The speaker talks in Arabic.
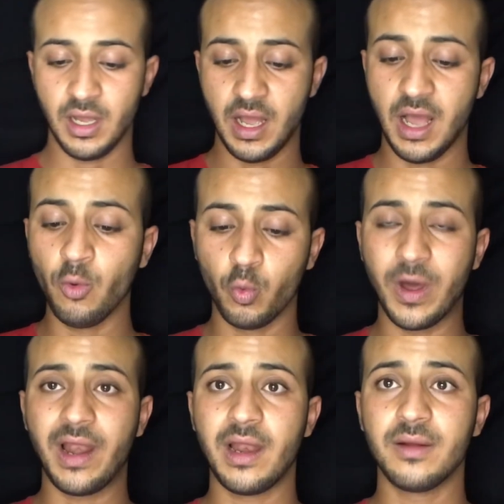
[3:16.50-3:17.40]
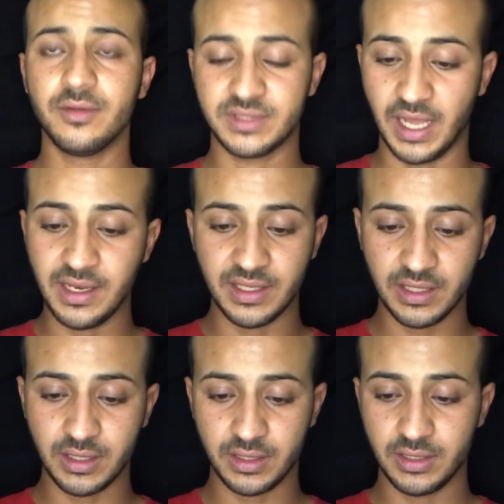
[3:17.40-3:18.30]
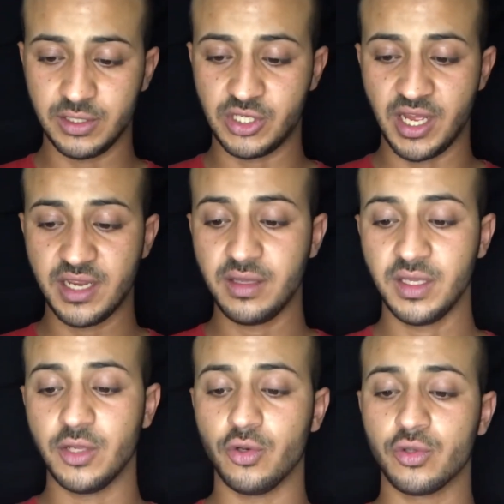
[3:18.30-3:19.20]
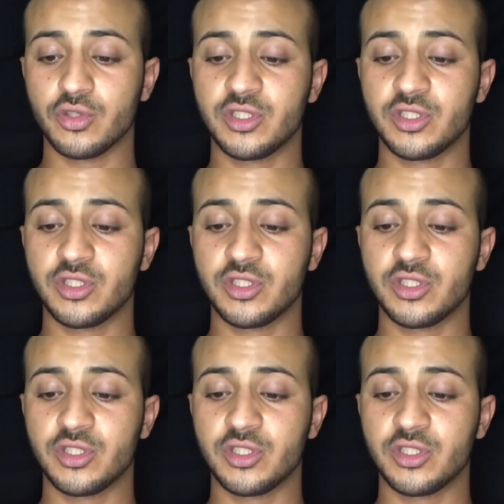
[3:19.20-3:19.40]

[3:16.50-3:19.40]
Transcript: اول تعليق اجاني انه